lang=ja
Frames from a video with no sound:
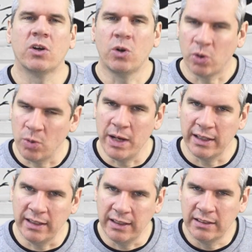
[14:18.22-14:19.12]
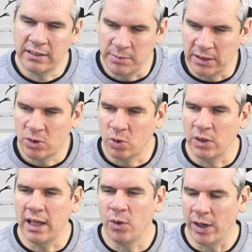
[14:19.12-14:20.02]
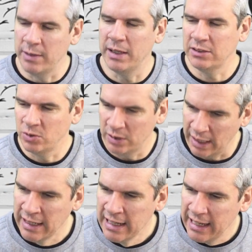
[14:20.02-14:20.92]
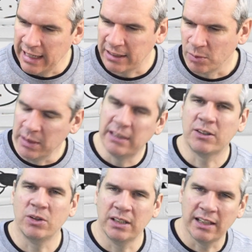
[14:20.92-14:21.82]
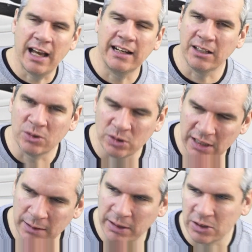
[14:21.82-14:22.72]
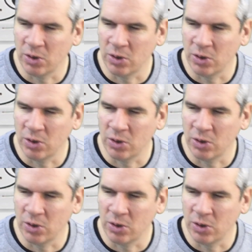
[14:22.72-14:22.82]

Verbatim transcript: ここまでにします。ここで終わりますので、見てくれてありがとうございます。